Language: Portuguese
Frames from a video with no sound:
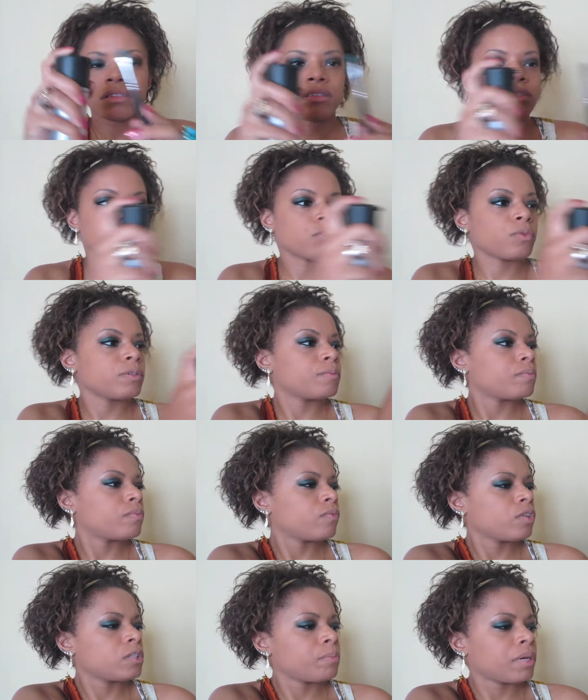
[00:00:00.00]
Deixa
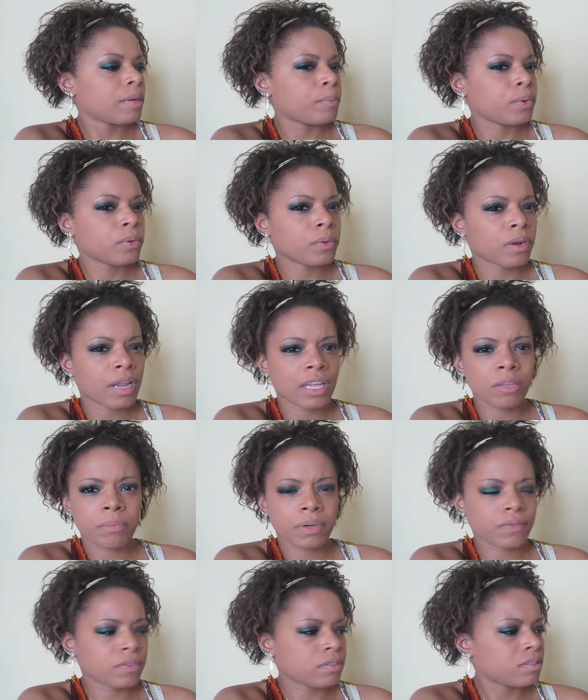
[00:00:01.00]
eu espirrar pro outro lado
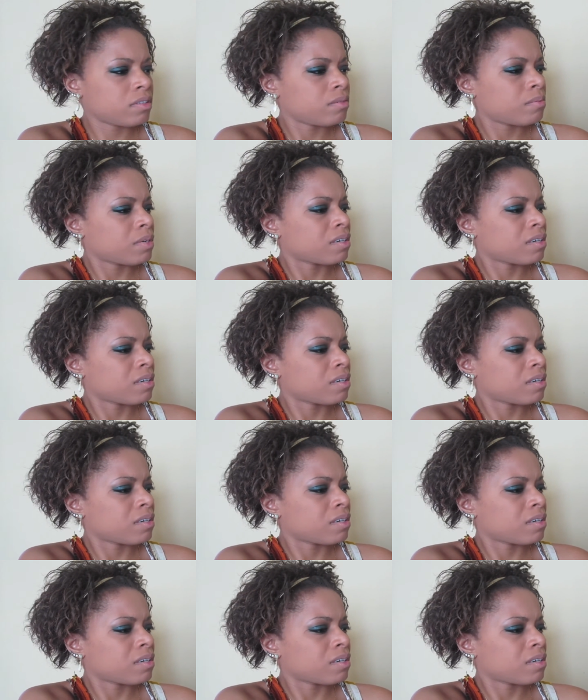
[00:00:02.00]
pra você.